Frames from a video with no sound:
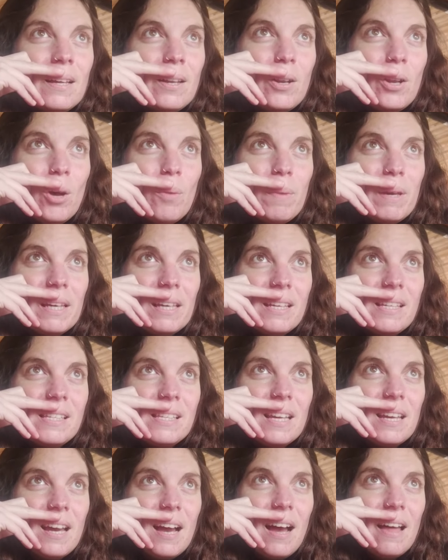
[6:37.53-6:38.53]
No me
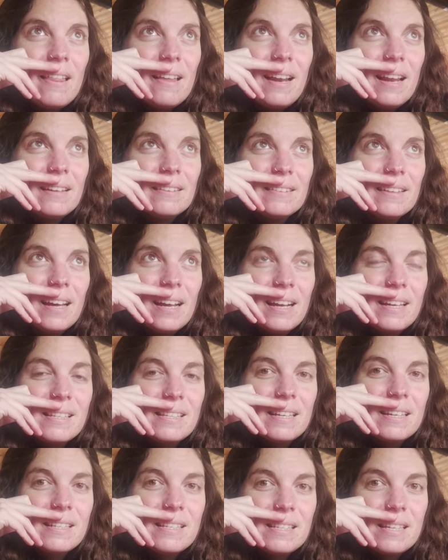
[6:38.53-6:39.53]
quise adelantar a
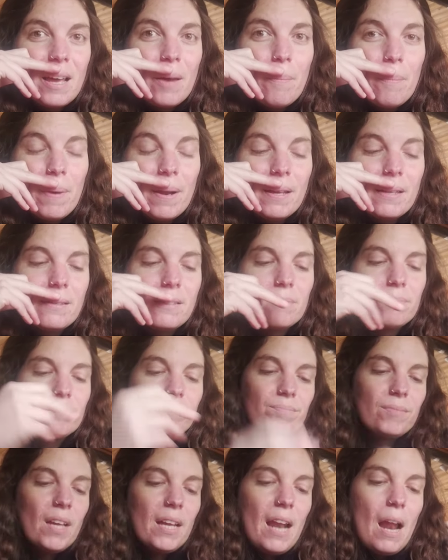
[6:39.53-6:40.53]
hacer siembras
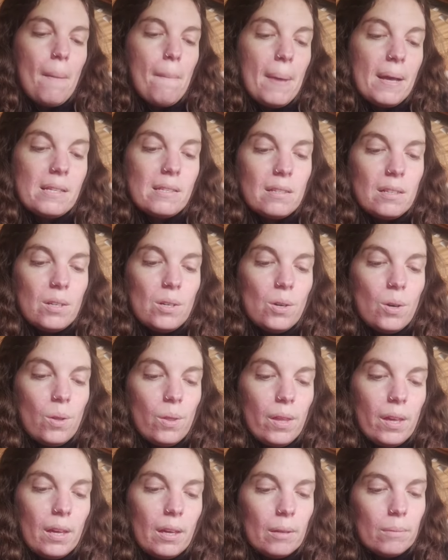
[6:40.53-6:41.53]
en almácigos
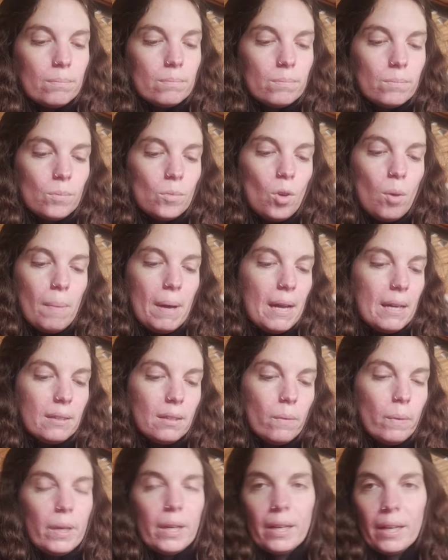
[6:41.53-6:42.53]
de
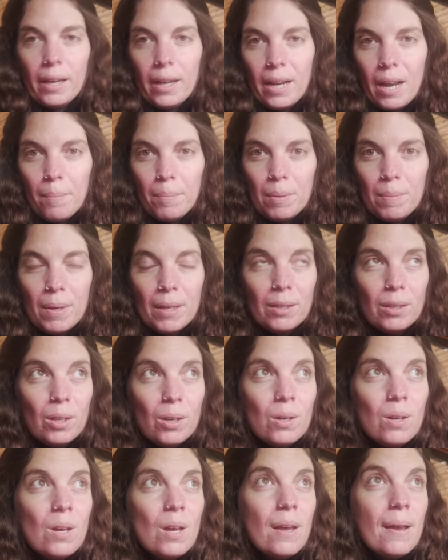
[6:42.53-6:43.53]
tomate, berenjena,
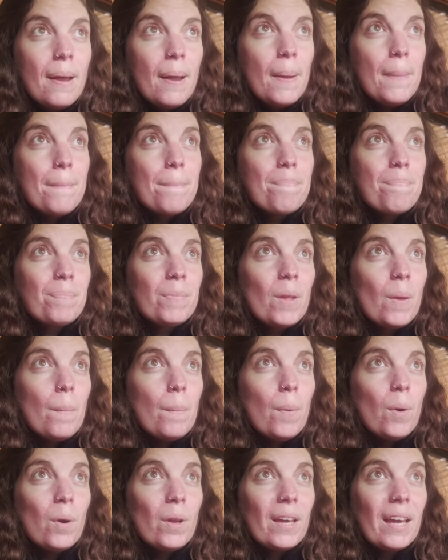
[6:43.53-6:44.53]
pimiento,
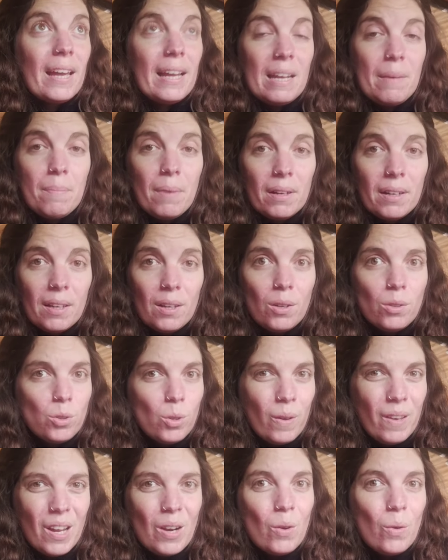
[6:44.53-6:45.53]
porque el invernadero
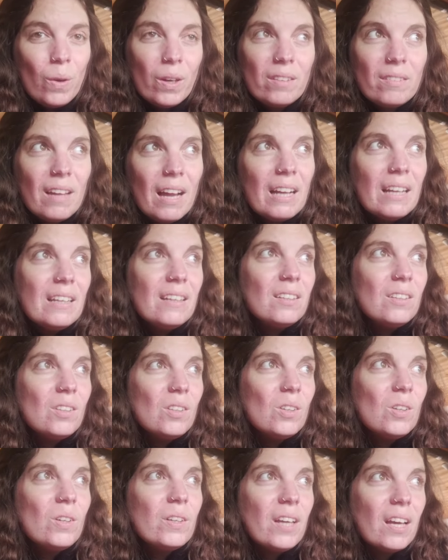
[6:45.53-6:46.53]
todavía no está
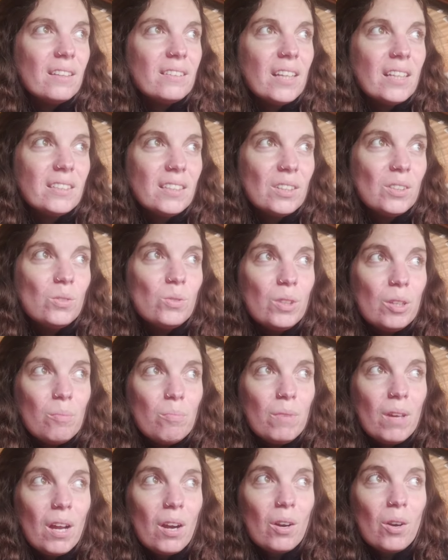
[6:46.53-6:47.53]
listo y está haciendo un
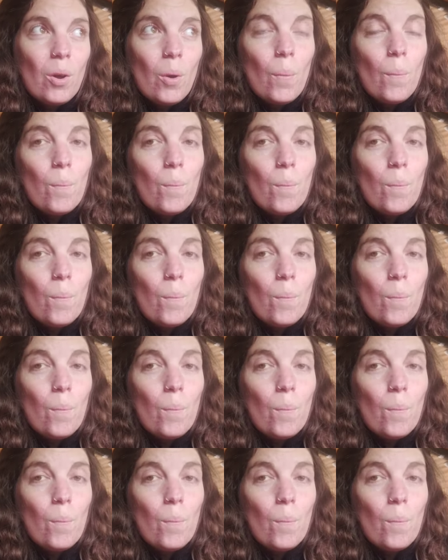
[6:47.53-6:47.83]
invierno